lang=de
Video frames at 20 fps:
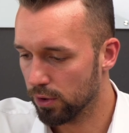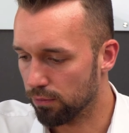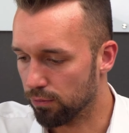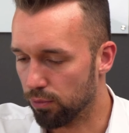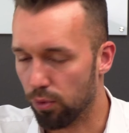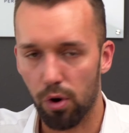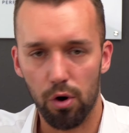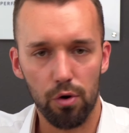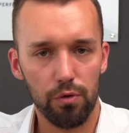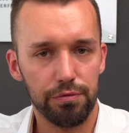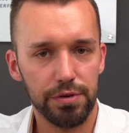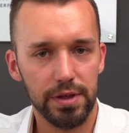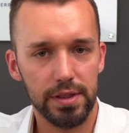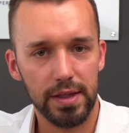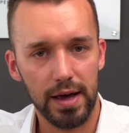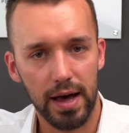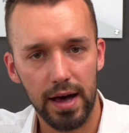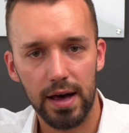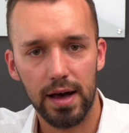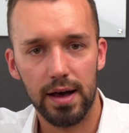wo auch wir
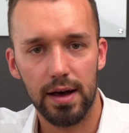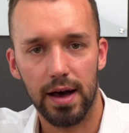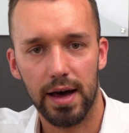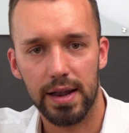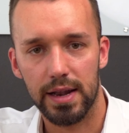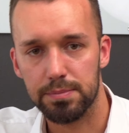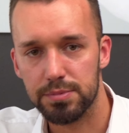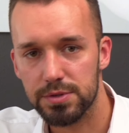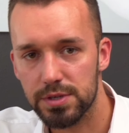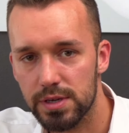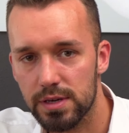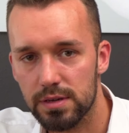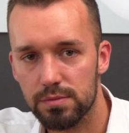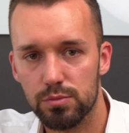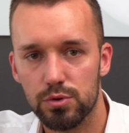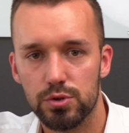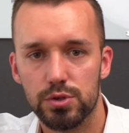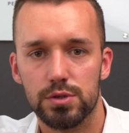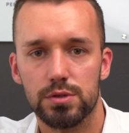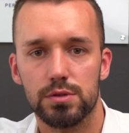da adaptieren
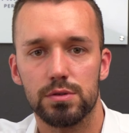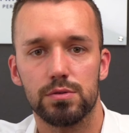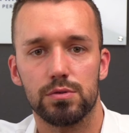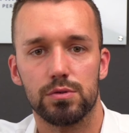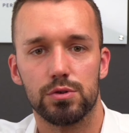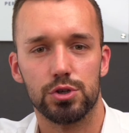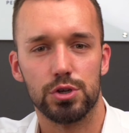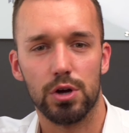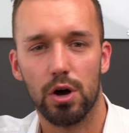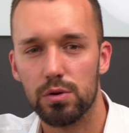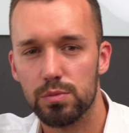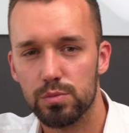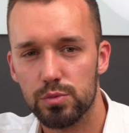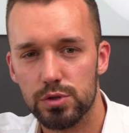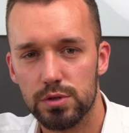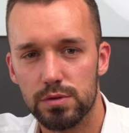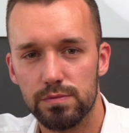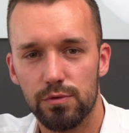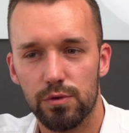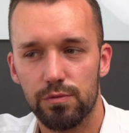mussten und schauen
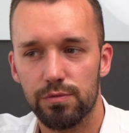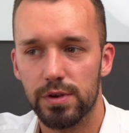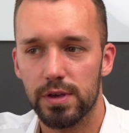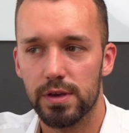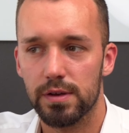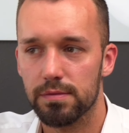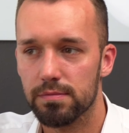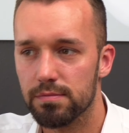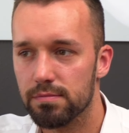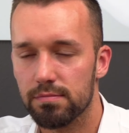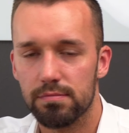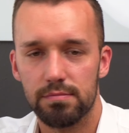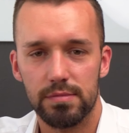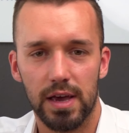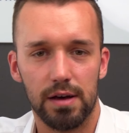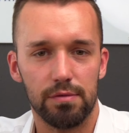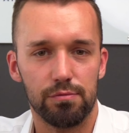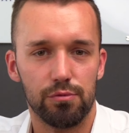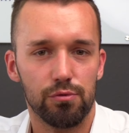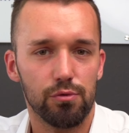mussten, wo wir,
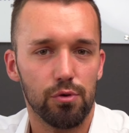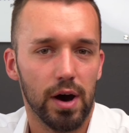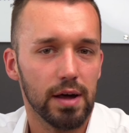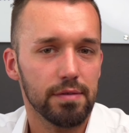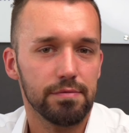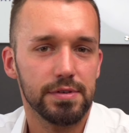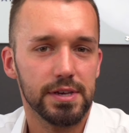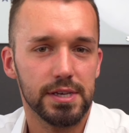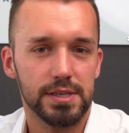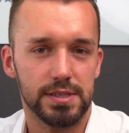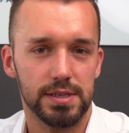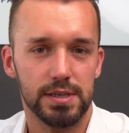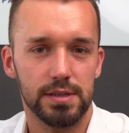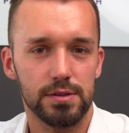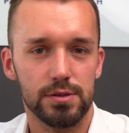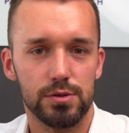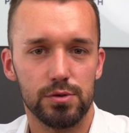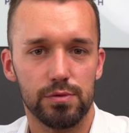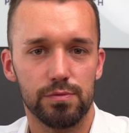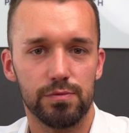ja, woran wir
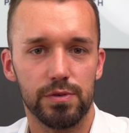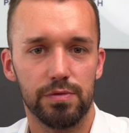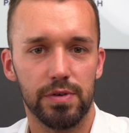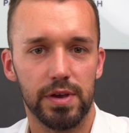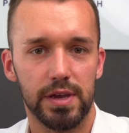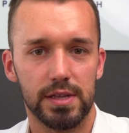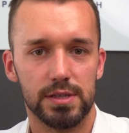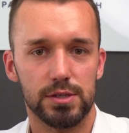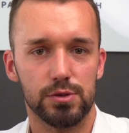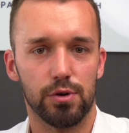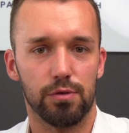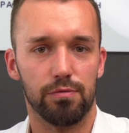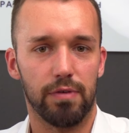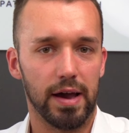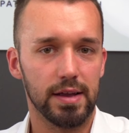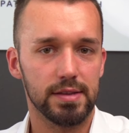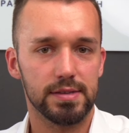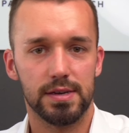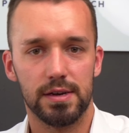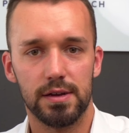sind und wie wir jetzt noch
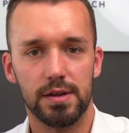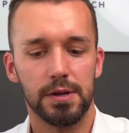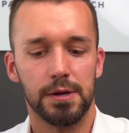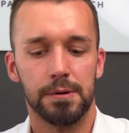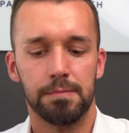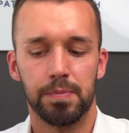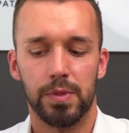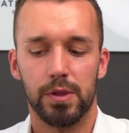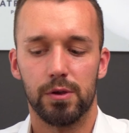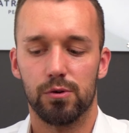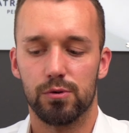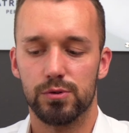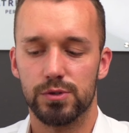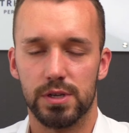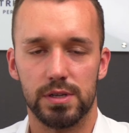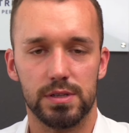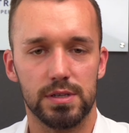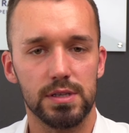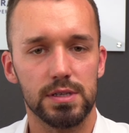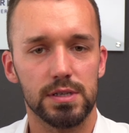weiter
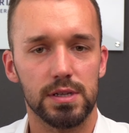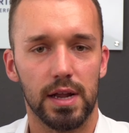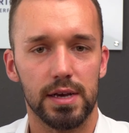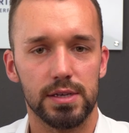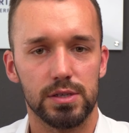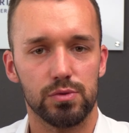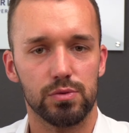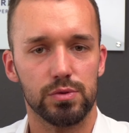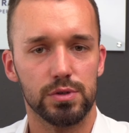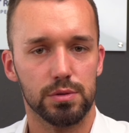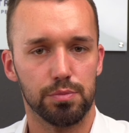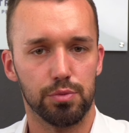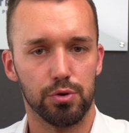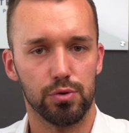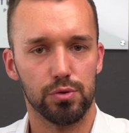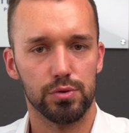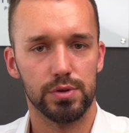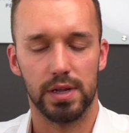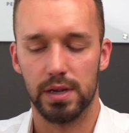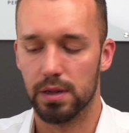unsere Dienstleistung, unsere
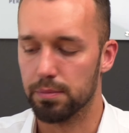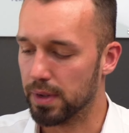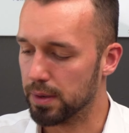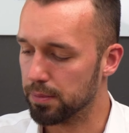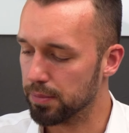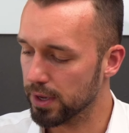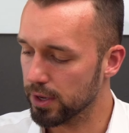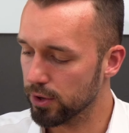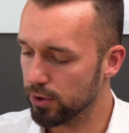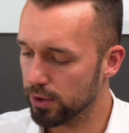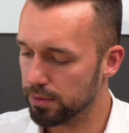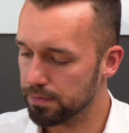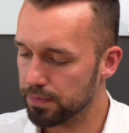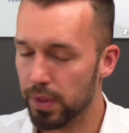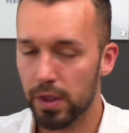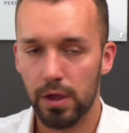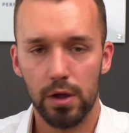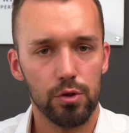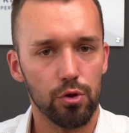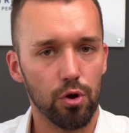Produkte an den Mann bringen können.
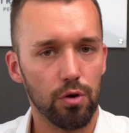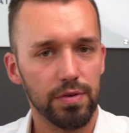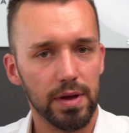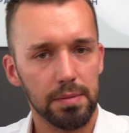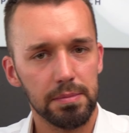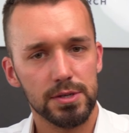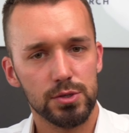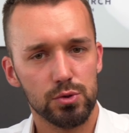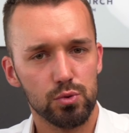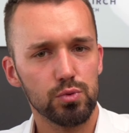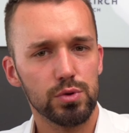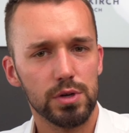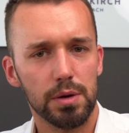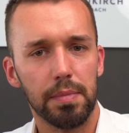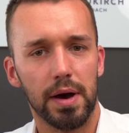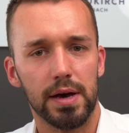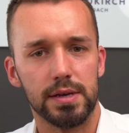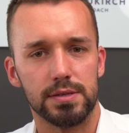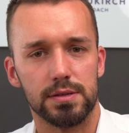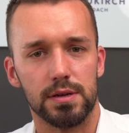Doch wir haben das gut
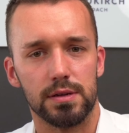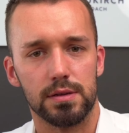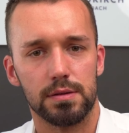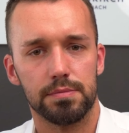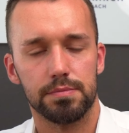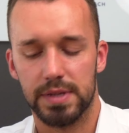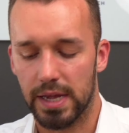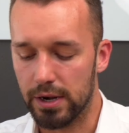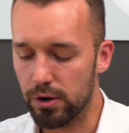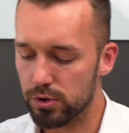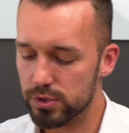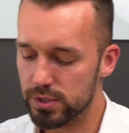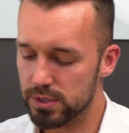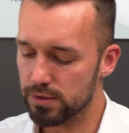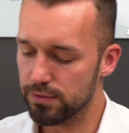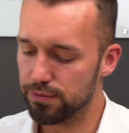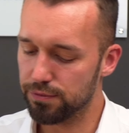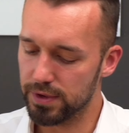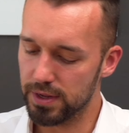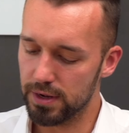gemeistert. Dennoch
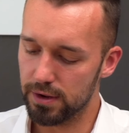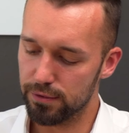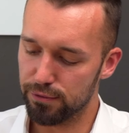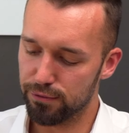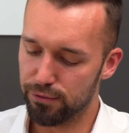sind viele